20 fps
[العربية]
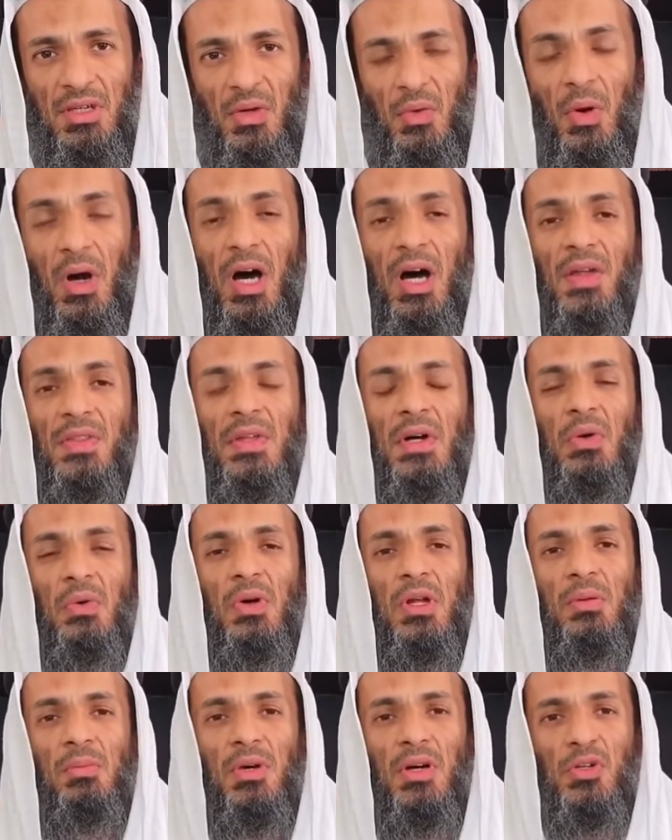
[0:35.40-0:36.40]
وهذا
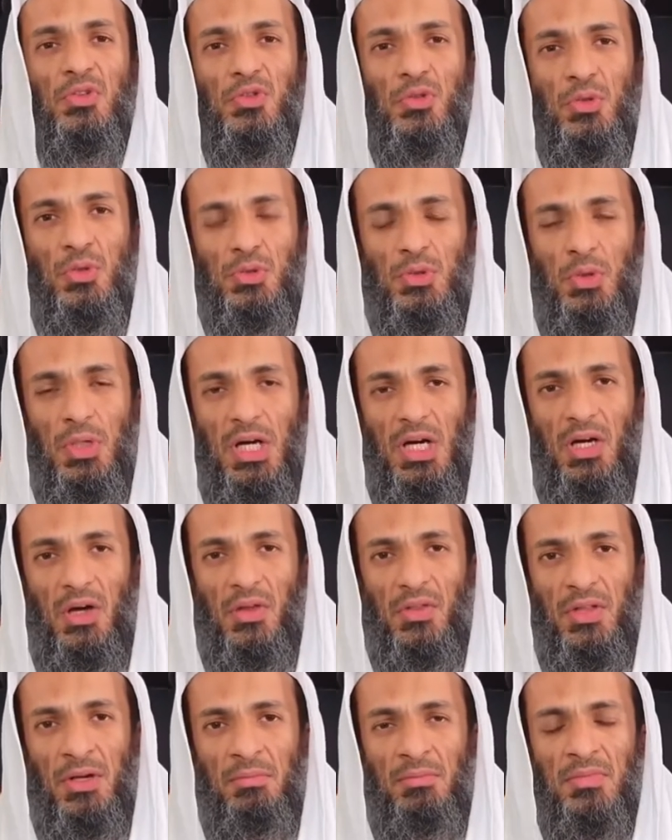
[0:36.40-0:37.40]
هو المقصود
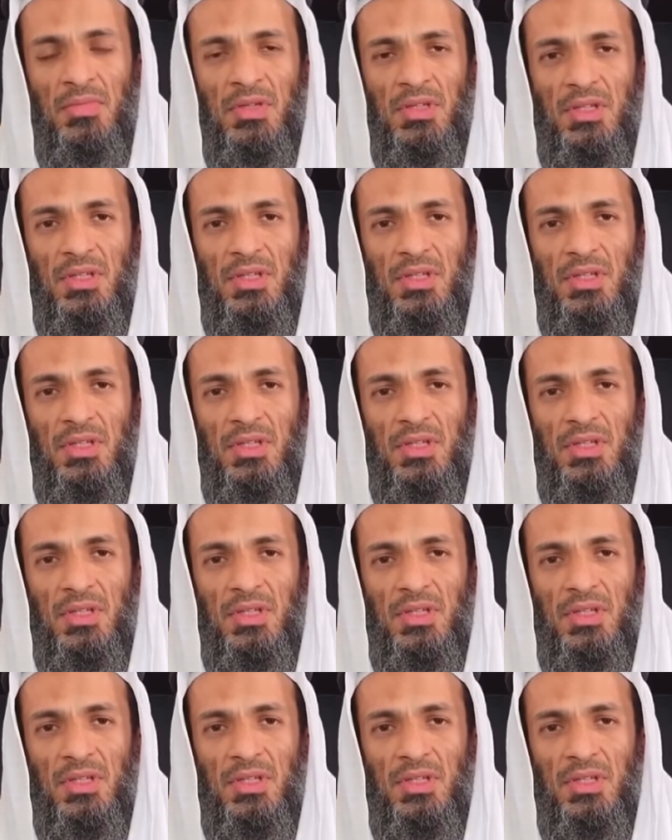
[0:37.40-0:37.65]
الاعظم